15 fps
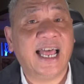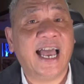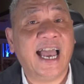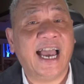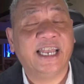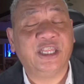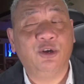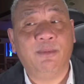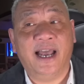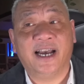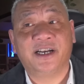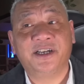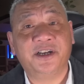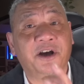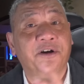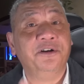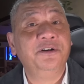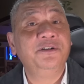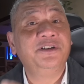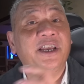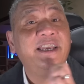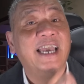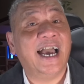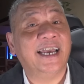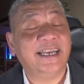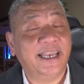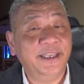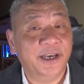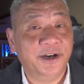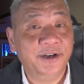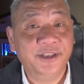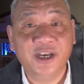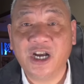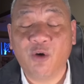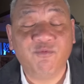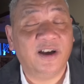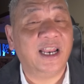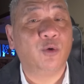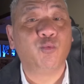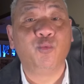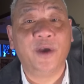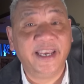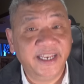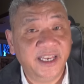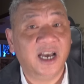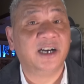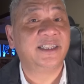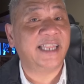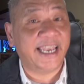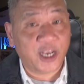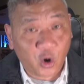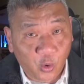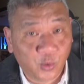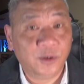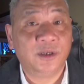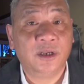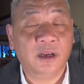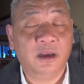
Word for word: là hai tiểu bang cử tri ai nấy giữ chứ không phải là winner take all.